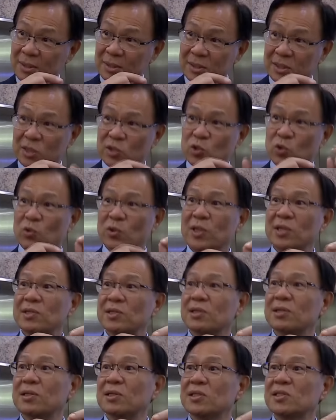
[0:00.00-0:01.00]
去处理
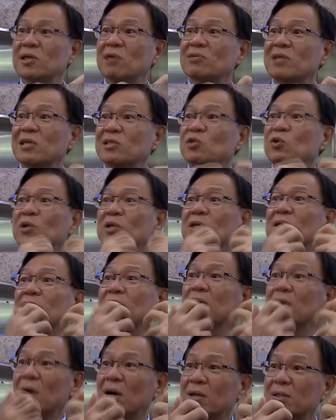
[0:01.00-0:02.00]
这个肖像权的
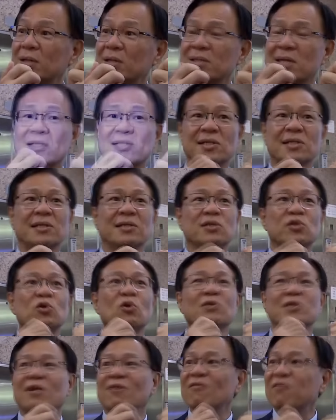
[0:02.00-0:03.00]
哈，那他是一个
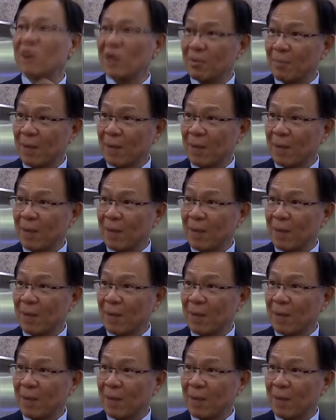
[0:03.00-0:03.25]
授权费